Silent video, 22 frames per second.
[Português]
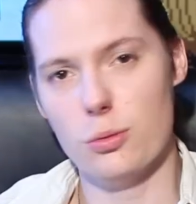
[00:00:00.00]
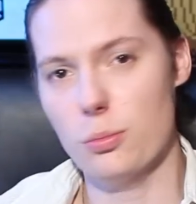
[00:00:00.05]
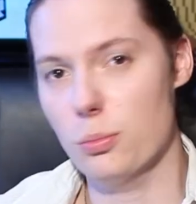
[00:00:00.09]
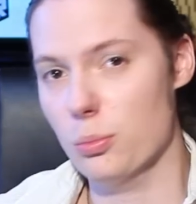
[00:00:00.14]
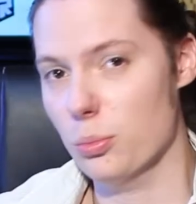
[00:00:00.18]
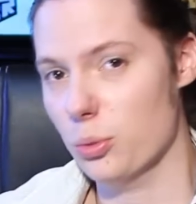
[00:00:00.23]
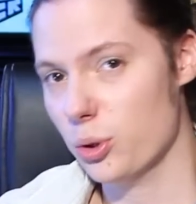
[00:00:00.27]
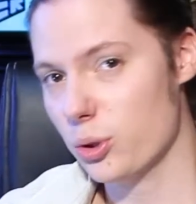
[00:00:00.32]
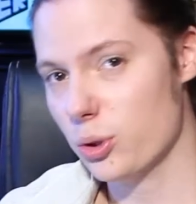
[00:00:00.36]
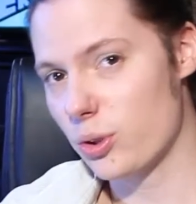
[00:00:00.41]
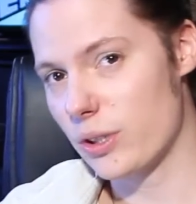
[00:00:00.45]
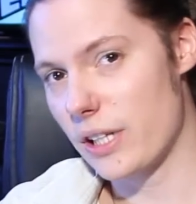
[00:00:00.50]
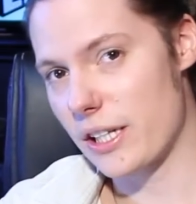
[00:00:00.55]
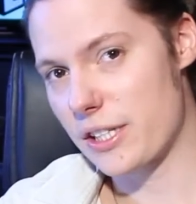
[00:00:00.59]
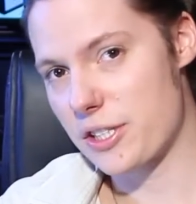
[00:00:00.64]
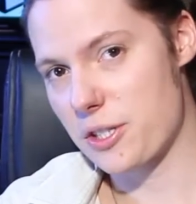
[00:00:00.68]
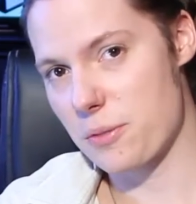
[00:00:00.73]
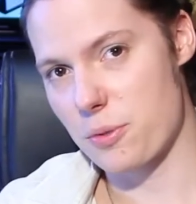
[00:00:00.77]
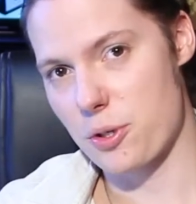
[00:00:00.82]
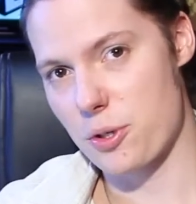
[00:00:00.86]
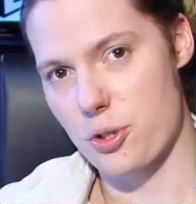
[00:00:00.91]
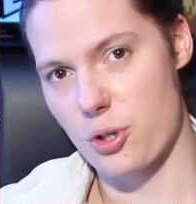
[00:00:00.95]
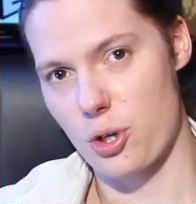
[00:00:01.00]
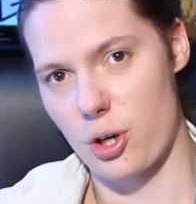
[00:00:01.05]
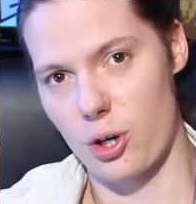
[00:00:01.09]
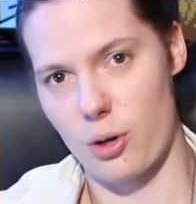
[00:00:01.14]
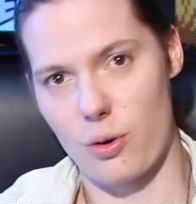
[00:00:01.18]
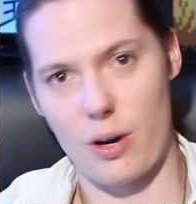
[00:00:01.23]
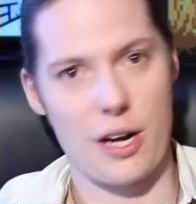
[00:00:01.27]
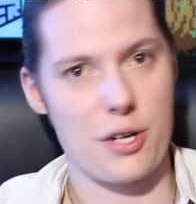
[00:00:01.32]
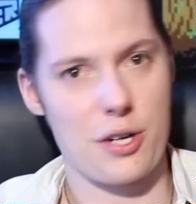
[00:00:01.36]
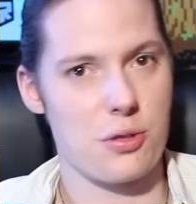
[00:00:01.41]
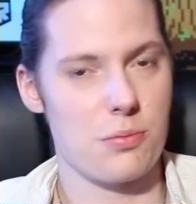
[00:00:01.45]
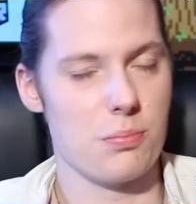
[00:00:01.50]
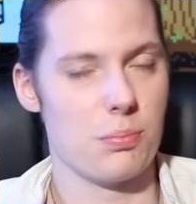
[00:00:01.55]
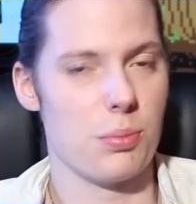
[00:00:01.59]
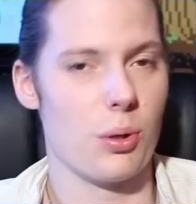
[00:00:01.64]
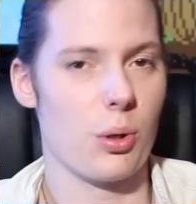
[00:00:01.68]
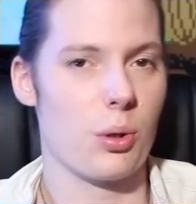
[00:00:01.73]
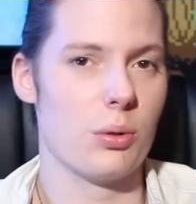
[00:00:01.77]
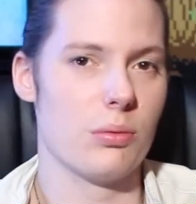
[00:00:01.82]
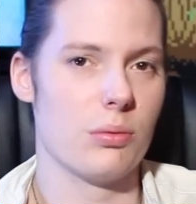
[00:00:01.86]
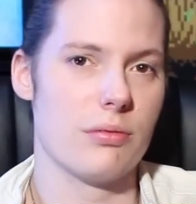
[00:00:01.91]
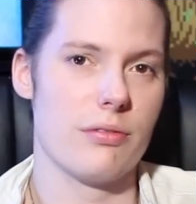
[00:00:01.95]
muito desse tipo de jogo, eu acho um
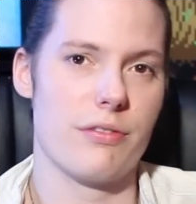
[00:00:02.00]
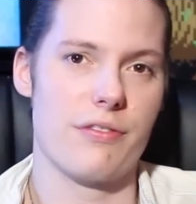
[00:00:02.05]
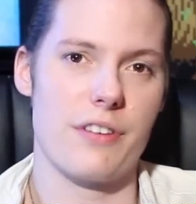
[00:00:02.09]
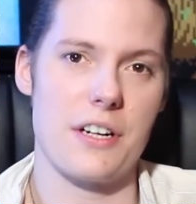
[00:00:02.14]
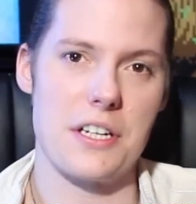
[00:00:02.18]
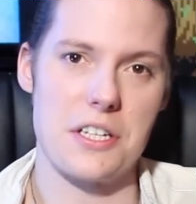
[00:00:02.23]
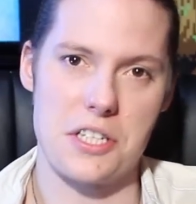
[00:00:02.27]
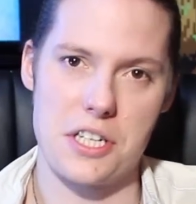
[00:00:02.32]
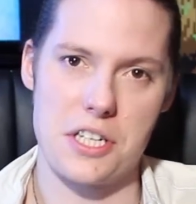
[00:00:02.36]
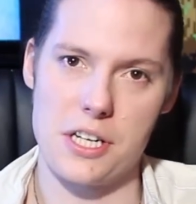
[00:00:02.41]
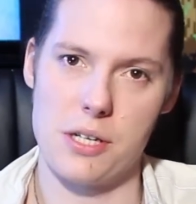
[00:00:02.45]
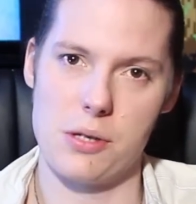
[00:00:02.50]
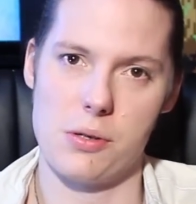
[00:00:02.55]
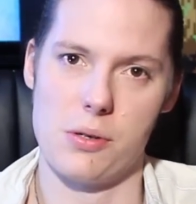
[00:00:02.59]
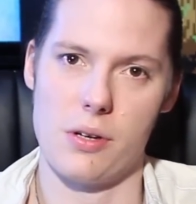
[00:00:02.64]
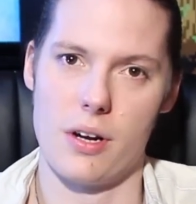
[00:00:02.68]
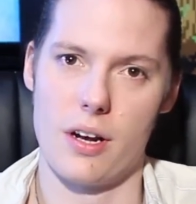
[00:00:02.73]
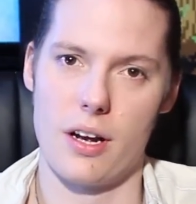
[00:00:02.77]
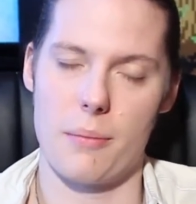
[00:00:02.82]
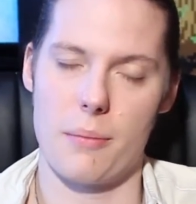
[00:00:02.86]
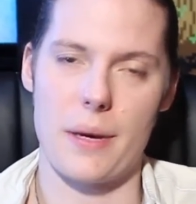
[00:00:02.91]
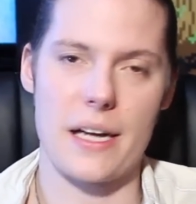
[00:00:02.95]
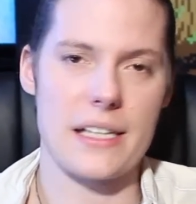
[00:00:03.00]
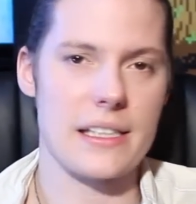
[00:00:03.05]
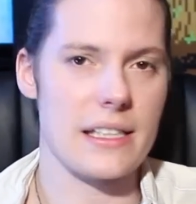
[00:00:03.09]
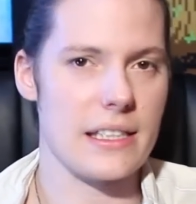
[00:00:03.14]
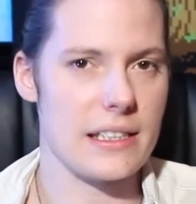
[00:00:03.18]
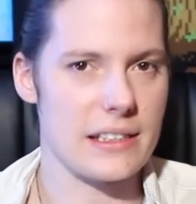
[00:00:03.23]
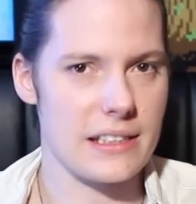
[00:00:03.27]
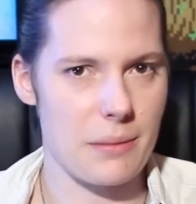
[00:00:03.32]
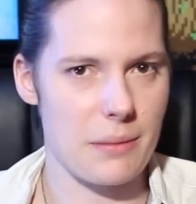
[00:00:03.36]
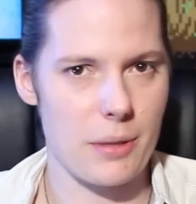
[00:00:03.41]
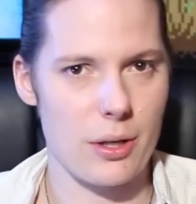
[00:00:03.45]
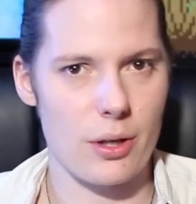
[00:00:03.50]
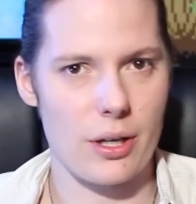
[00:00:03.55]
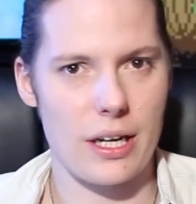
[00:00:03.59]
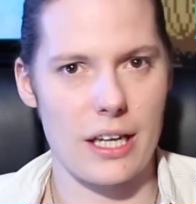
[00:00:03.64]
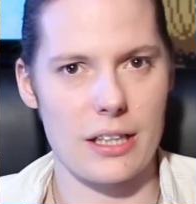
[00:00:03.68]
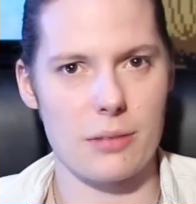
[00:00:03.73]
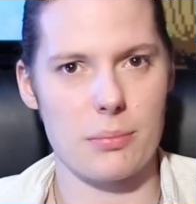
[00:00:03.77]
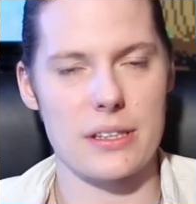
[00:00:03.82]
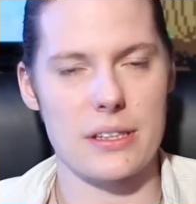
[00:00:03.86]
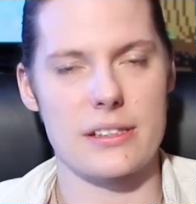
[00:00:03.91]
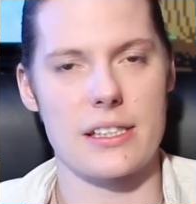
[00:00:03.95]
pouco infantil, mas eles têm
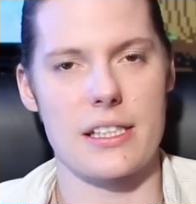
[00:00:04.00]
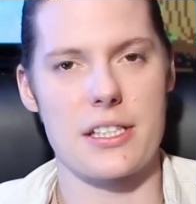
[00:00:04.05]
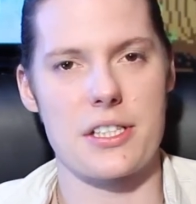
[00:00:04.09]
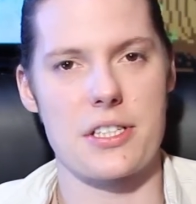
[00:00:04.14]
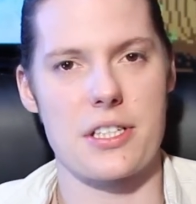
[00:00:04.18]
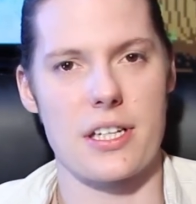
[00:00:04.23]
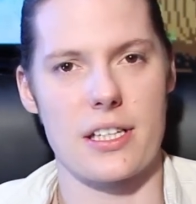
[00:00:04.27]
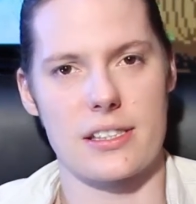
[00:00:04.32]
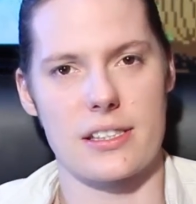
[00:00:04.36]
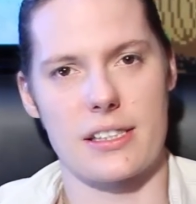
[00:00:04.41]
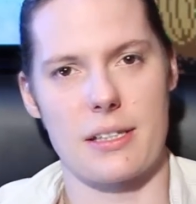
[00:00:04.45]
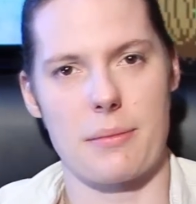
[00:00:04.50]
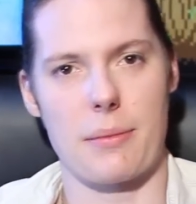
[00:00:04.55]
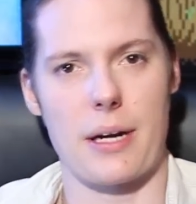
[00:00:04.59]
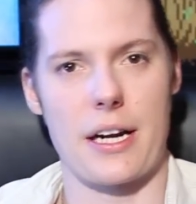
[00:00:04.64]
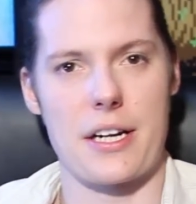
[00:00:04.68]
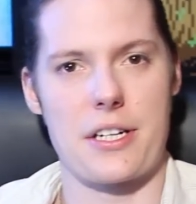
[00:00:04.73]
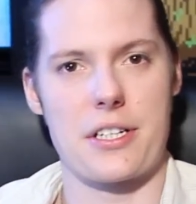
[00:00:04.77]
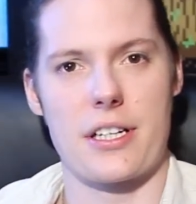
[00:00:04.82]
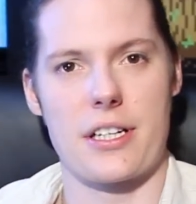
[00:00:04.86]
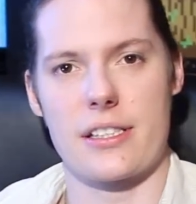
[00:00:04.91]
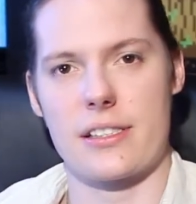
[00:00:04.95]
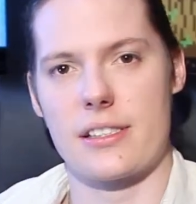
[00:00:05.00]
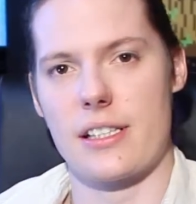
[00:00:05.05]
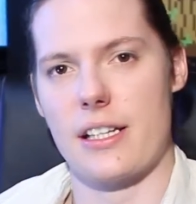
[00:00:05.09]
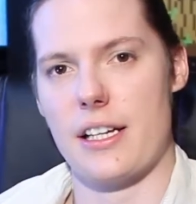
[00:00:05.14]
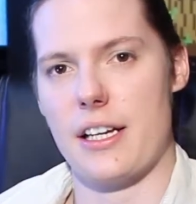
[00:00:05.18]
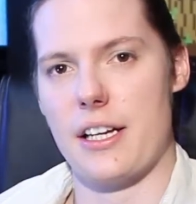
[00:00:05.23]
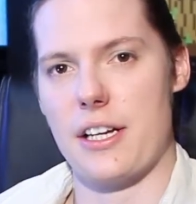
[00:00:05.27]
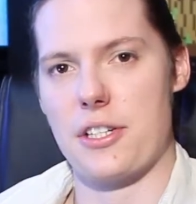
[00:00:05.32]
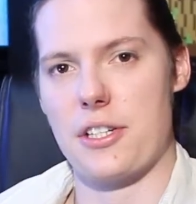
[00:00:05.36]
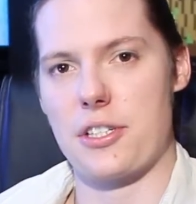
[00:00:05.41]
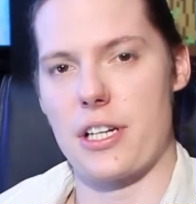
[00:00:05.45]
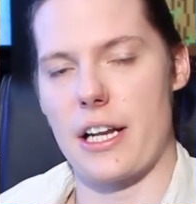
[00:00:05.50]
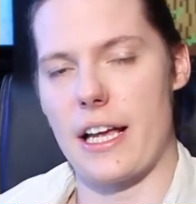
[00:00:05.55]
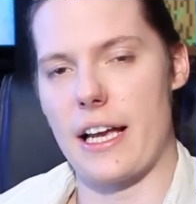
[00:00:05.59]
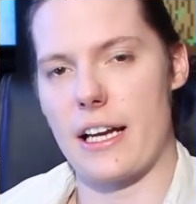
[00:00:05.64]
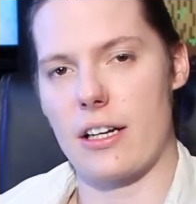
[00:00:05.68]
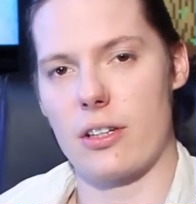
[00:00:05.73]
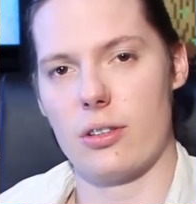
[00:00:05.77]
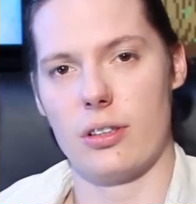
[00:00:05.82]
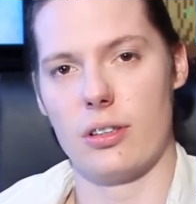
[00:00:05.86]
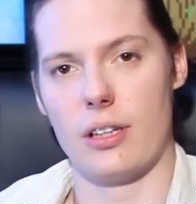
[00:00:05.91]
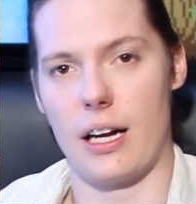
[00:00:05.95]
melhorado bastante nas temáticas de
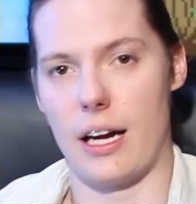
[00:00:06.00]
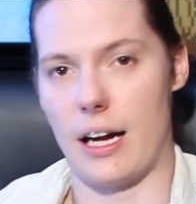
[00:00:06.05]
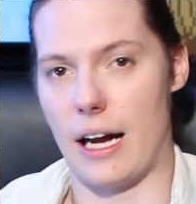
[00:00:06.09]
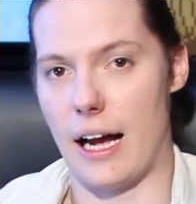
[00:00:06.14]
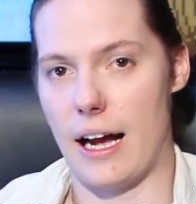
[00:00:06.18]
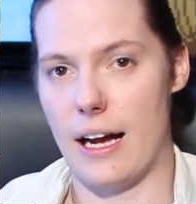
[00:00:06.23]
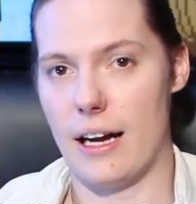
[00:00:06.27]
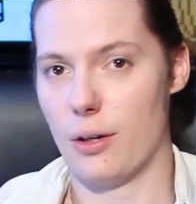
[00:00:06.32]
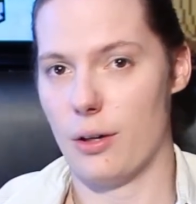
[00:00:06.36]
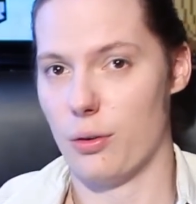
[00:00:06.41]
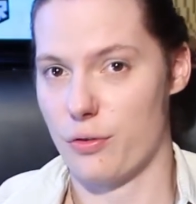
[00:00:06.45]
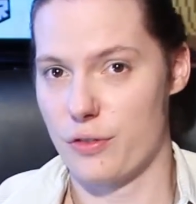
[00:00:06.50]
Lego. Ah, o